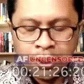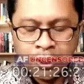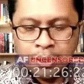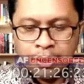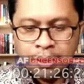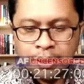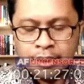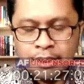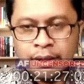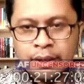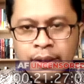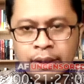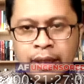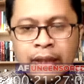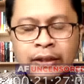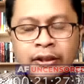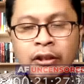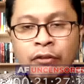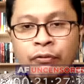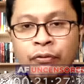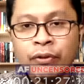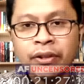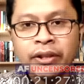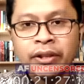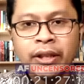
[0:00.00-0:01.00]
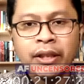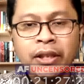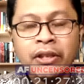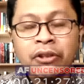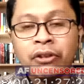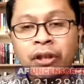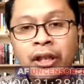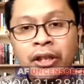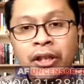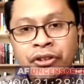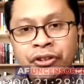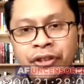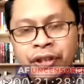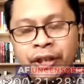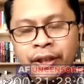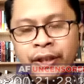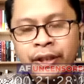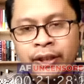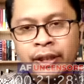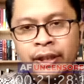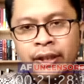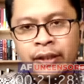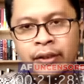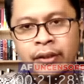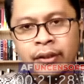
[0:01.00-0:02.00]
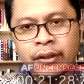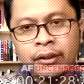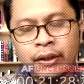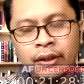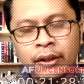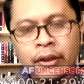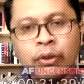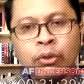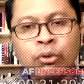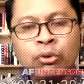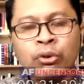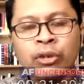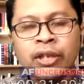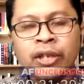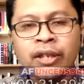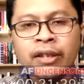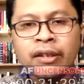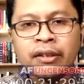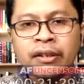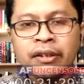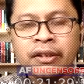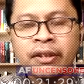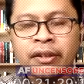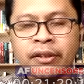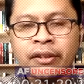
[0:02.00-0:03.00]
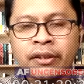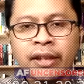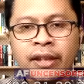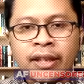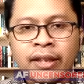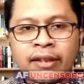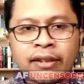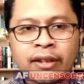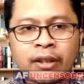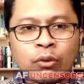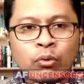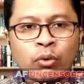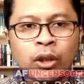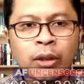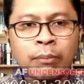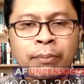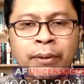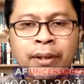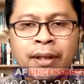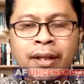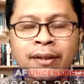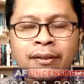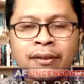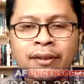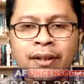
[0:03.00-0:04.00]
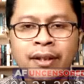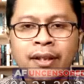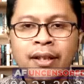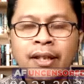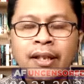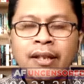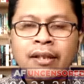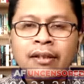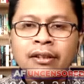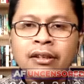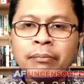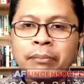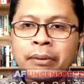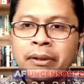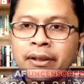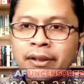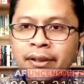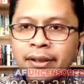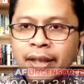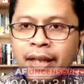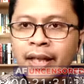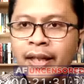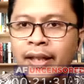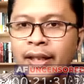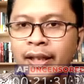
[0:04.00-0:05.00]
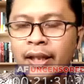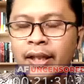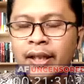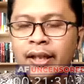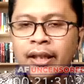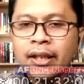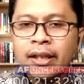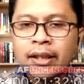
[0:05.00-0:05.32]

eh, artificial intelligence dan eh, dunia digital yang sangat luar biasa sementara